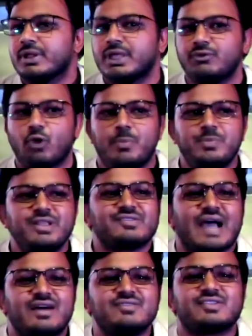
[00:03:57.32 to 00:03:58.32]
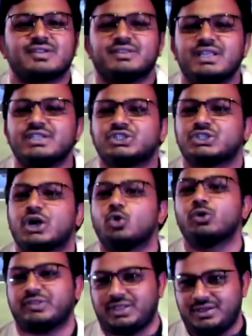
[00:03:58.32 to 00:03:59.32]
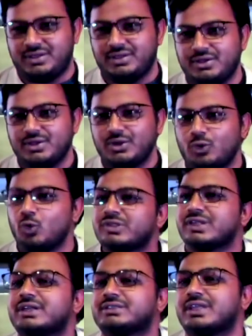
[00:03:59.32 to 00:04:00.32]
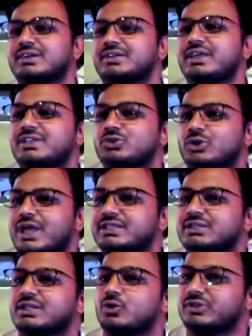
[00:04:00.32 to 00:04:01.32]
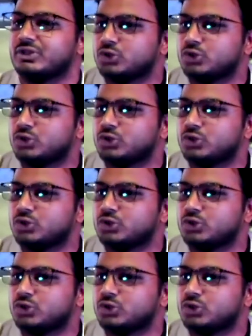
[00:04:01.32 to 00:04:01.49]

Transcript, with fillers: कि वो अपनी सांस्कृतिक जड़ों से उस हद तक नहीं जुड़ा है जितना उसे